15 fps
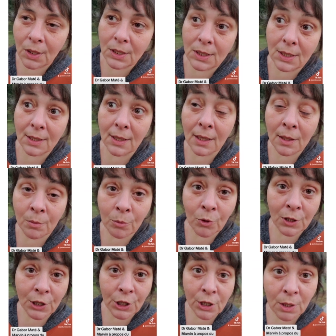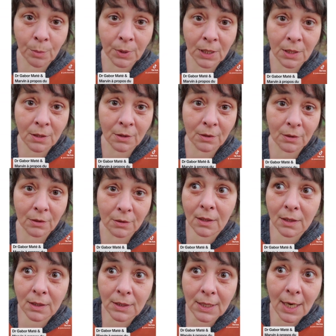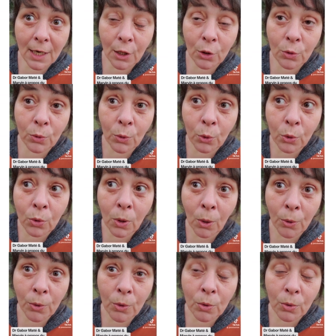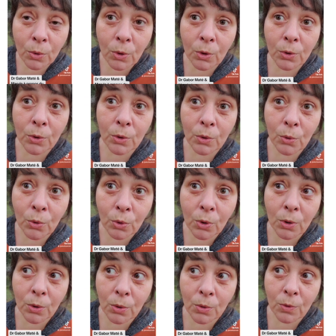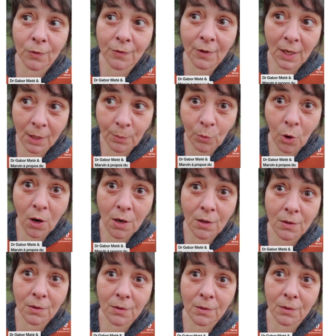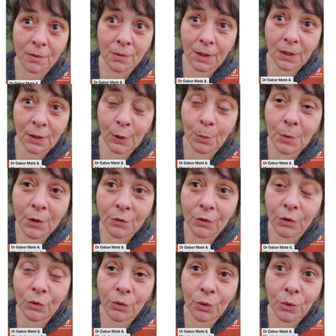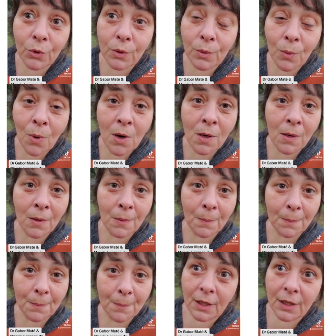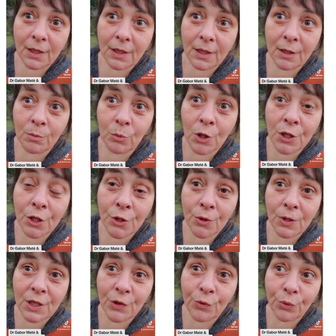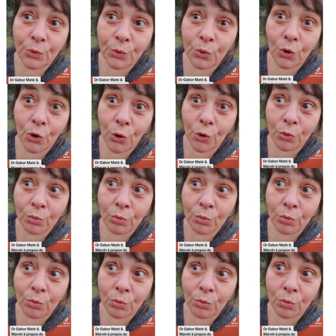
Il s'est carrément échappé. Il a couru, couru, couru vers moi. Il m'avait vu de loin. Et moi, je l'ai vu. Euh,